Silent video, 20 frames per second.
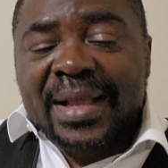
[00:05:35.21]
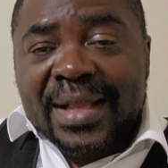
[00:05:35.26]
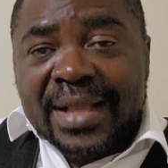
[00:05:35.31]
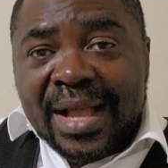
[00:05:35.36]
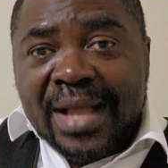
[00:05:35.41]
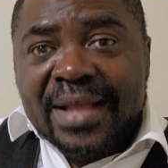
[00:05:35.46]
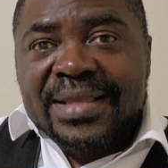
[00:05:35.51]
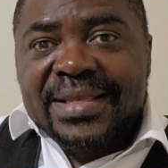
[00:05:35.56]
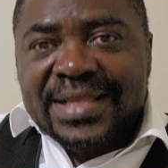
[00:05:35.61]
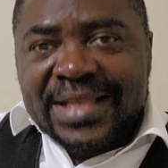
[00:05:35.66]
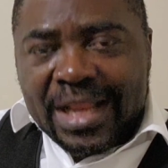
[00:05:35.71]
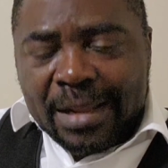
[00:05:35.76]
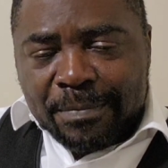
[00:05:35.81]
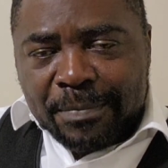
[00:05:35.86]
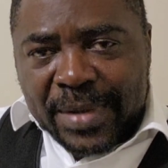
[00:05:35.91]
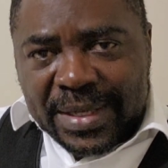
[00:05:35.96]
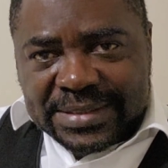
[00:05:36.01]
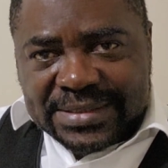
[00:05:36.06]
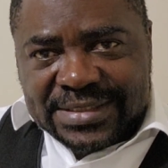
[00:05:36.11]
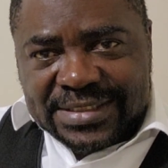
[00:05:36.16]
Quand il a
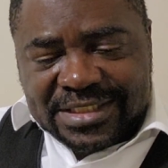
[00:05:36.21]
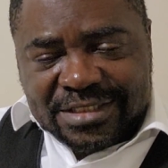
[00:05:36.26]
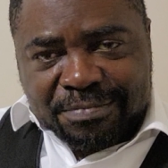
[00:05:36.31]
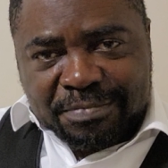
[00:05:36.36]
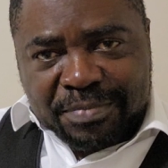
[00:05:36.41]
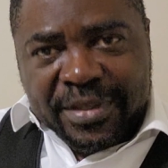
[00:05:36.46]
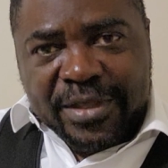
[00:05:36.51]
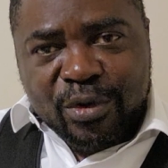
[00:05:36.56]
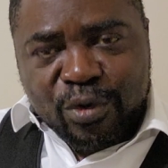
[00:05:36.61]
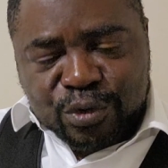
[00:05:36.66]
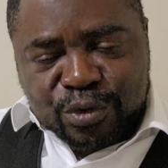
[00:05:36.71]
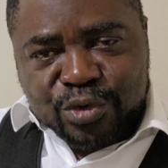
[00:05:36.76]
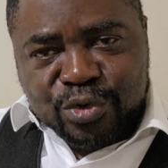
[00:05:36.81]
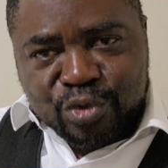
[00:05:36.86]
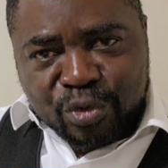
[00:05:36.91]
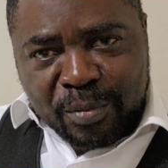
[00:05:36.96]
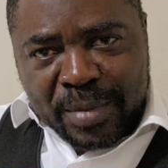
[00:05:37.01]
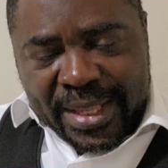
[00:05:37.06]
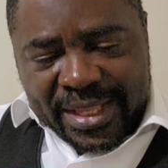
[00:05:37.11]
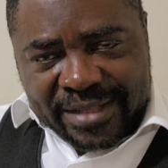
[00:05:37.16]
participé au
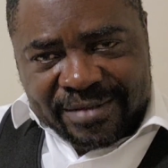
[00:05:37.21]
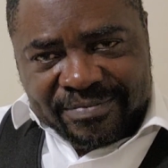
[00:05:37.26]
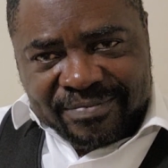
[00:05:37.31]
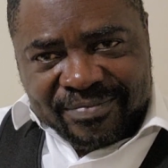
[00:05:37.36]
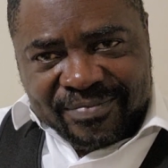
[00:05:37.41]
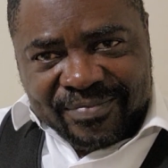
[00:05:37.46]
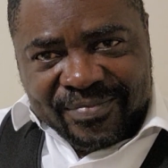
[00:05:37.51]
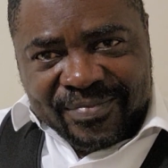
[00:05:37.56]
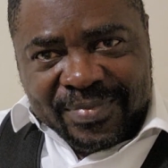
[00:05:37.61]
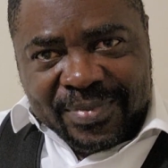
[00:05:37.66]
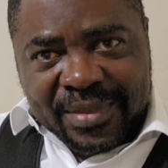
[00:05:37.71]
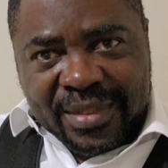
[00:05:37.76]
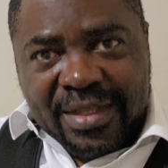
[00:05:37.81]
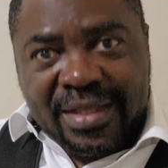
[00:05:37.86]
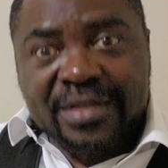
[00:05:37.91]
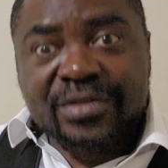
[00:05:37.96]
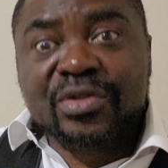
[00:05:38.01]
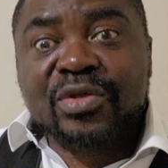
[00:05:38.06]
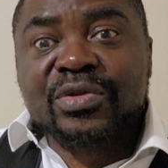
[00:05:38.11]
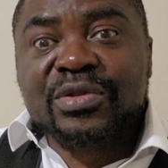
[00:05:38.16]
sommet
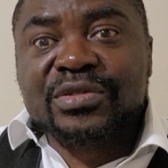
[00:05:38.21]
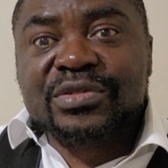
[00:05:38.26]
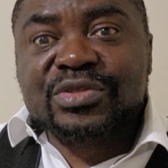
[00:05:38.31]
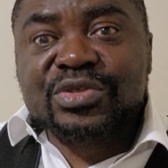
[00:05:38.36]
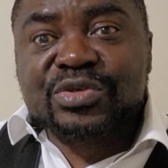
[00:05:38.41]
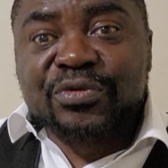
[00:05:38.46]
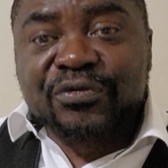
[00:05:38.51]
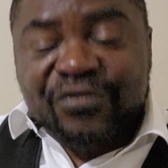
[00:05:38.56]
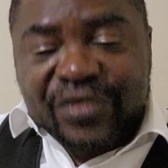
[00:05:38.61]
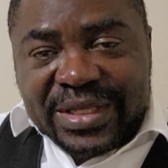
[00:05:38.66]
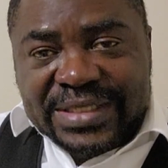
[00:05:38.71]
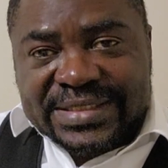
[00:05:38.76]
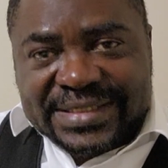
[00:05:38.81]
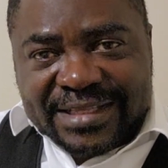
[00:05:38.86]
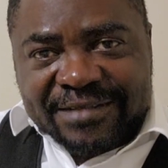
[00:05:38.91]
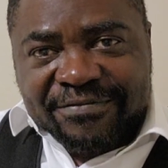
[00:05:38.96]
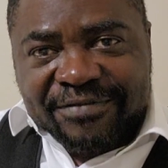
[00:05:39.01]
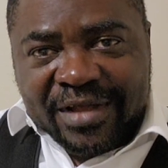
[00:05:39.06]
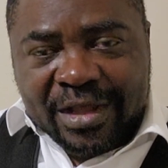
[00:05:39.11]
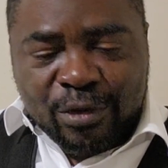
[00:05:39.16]
du franc
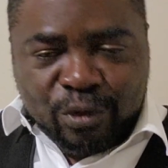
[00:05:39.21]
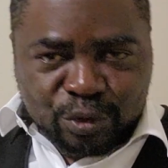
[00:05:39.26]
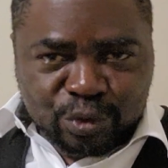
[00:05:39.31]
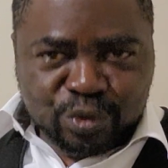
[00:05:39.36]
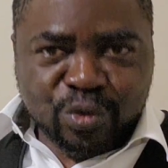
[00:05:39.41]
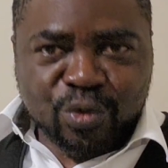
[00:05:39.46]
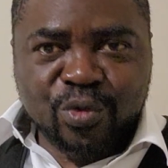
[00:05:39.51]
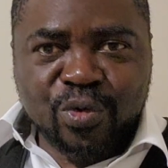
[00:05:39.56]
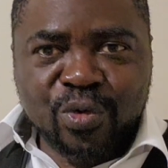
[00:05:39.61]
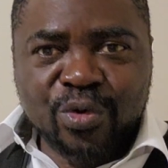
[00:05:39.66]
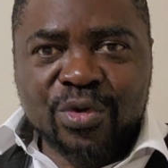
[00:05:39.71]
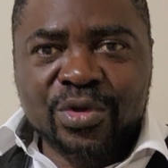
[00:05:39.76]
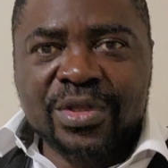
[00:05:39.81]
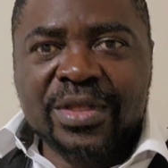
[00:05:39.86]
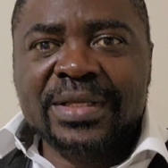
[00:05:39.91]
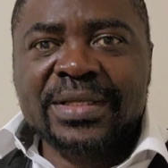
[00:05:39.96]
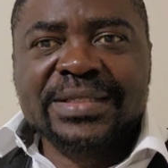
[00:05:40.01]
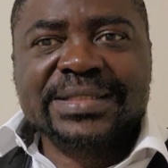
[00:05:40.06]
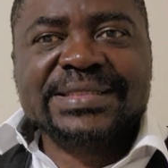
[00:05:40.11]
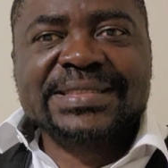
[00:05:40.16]
CFA au Togo,
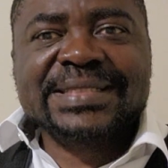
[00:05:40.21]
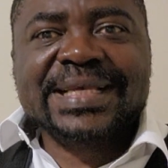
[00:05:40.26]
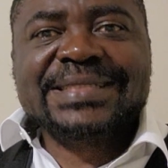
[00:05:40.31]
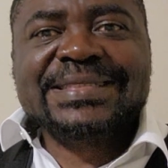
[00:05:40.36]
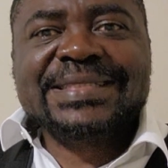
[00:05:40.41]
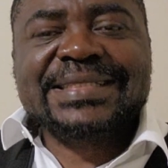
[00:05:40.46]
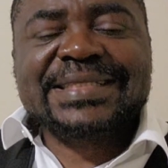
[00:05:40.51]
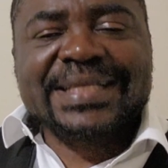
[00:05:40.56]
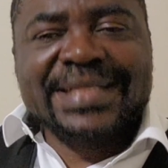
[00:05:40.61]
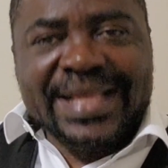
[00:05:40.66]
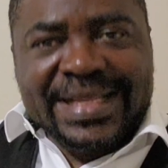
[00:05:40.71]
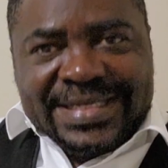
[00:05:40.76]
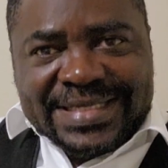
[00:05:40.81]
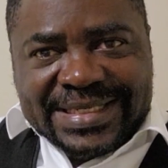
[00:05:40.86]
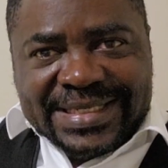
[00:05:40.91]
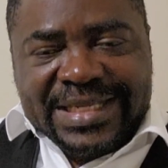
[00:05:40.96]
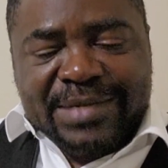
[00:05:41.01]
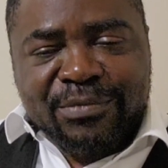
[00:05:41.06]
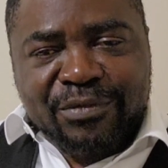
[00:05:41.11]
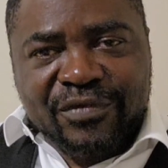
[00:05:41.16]
ça c'était un
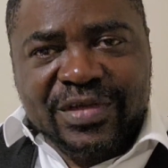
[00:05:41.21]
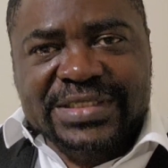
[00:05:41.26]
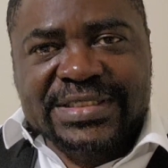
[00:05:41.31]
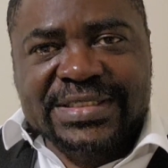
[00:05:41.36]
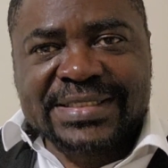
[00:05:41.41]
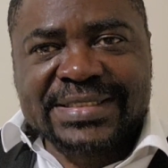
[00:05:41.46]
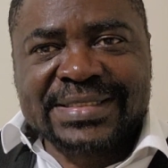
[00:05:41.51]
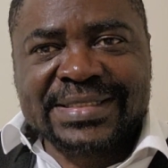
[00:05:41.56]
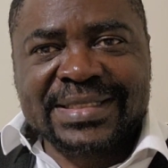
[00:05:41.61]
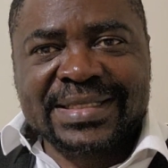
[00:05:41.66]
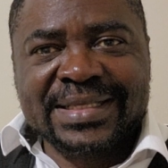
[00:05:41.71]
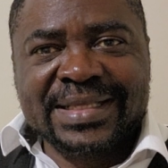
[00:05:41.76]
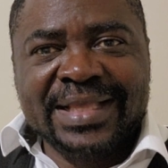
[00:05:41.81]
très mauvais signe.